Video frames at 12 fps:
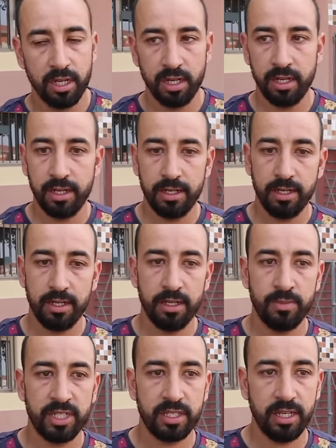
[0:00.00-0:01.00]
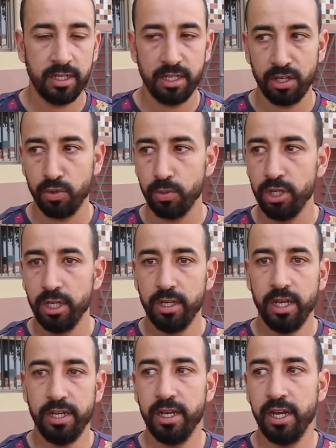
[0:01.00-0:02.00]
المسائل ديالهم
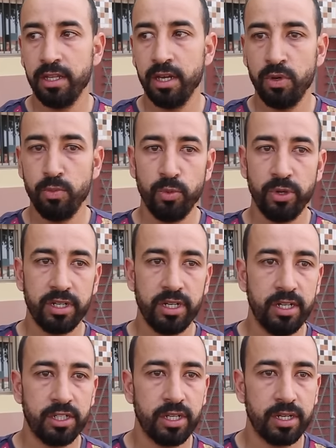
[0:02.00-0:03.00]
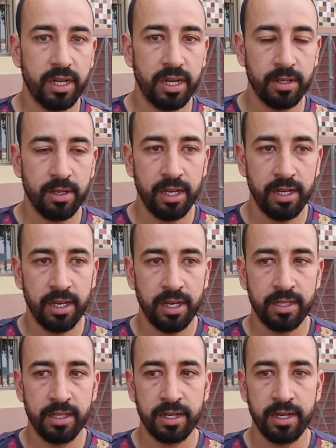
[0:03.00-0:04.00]
يعني هذا هو المبرر علاش درنا هاد على
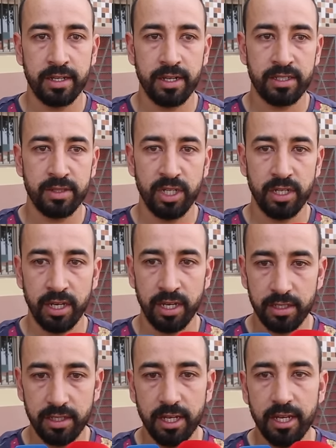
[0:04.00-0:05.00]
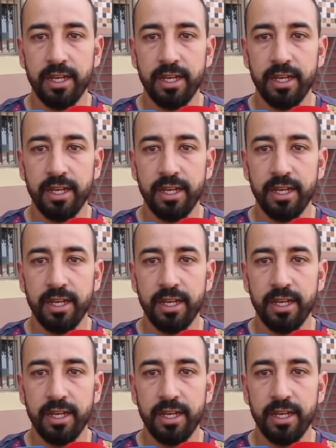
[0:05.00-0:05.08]
هاد درنا هاد الاثمنه هذه